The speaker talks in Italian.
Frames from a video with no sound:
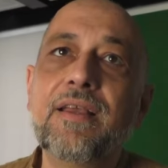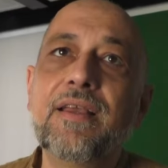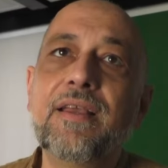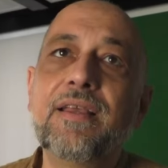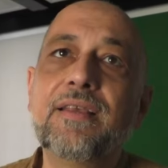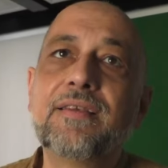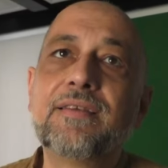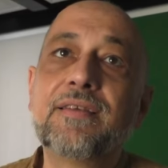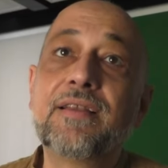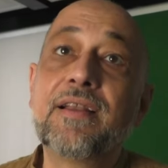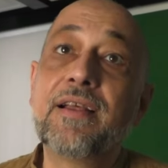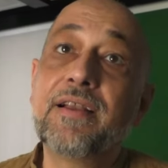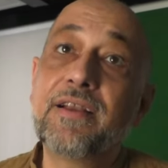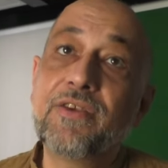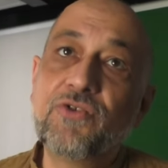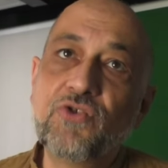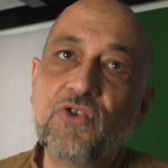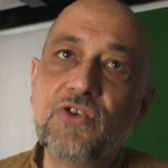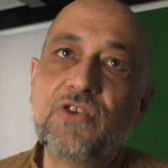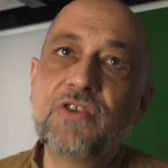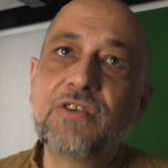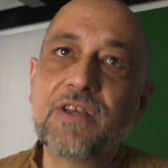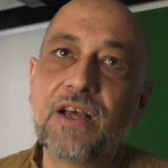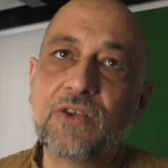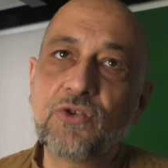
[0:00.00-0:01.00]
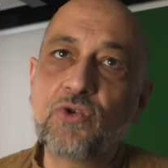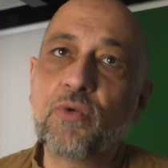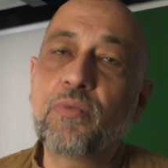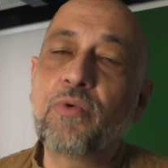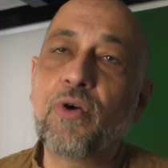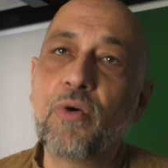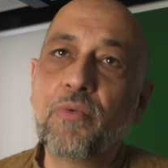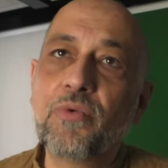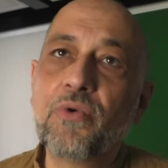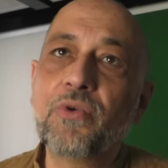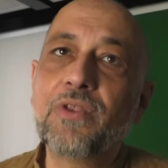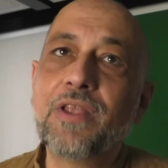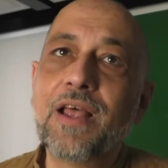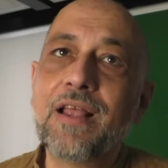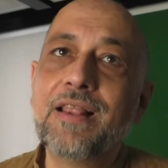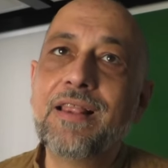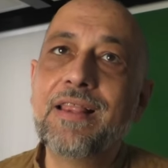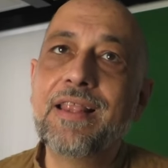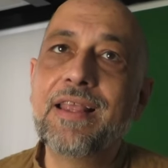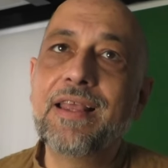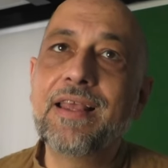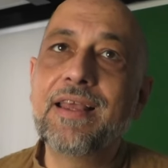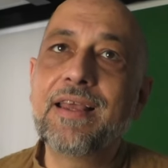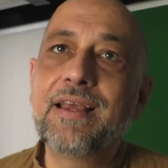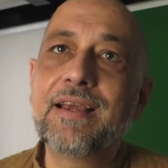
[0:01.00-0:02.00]
e sarà registrato proprio
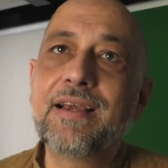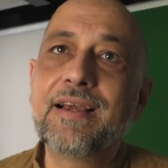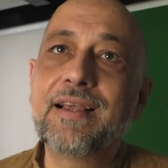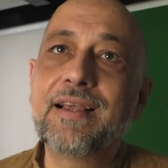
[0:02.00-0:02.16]
dalle